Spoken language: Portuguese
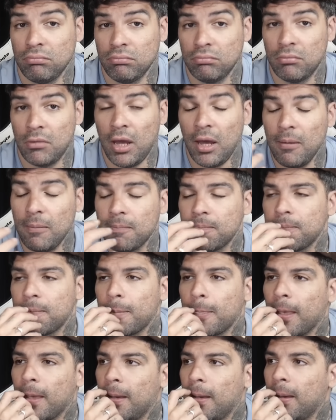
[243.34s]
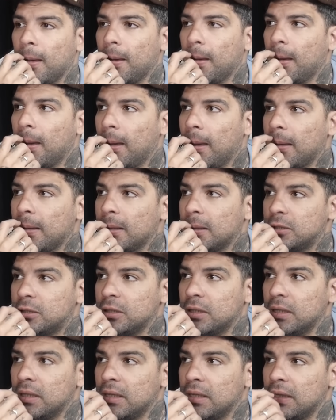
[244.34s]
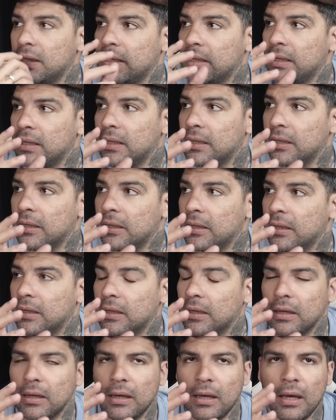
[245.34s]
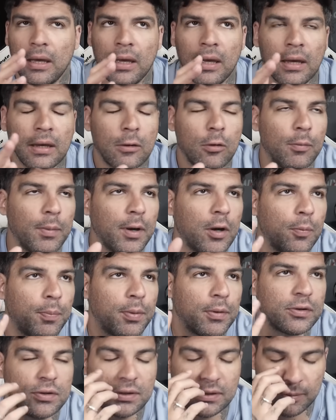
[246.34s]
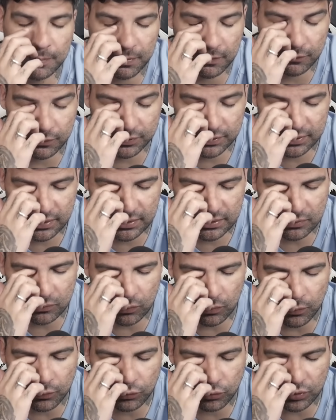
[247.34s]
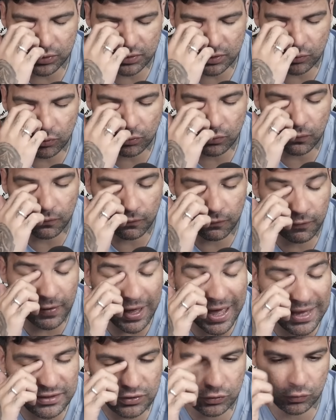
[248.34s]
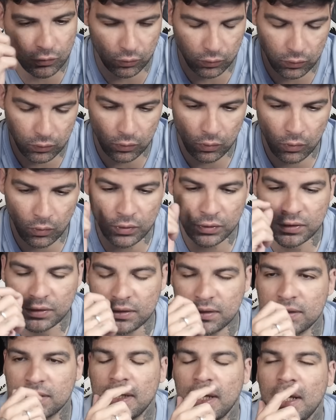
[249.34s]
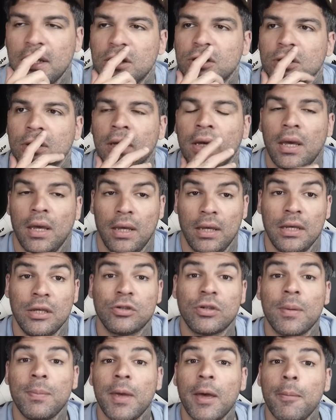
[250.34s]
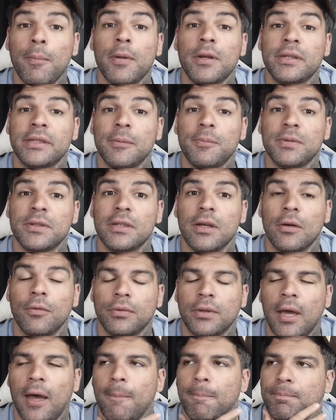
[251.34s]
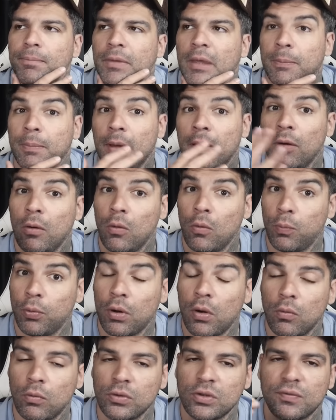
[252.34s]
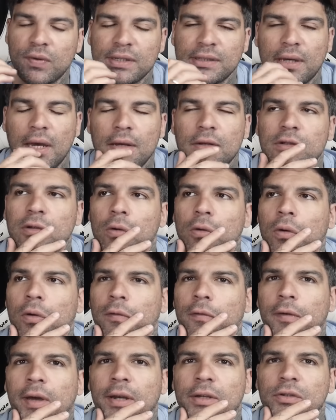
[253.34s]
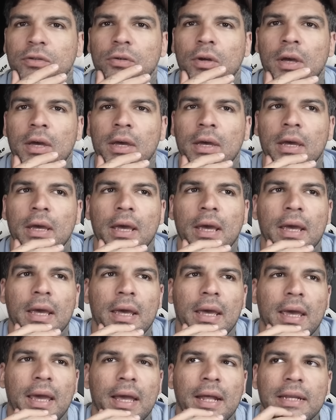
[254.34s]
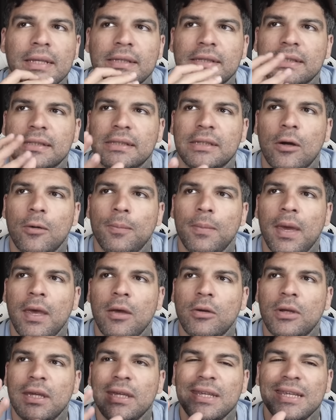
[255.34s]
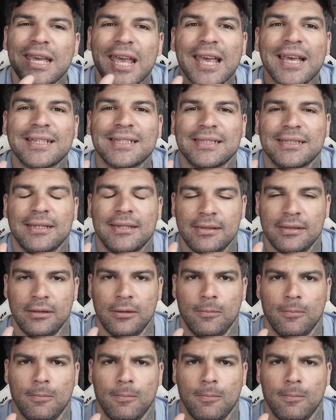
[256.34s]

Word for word: né? E de. Ai, como é que eu posso dizer para vocês como o torcedor do Vasco hoje se sente? Isso é minha percepção, tá? E pelo, por alguns vascaínos que eu converso. Eles estão meio que em êxtase.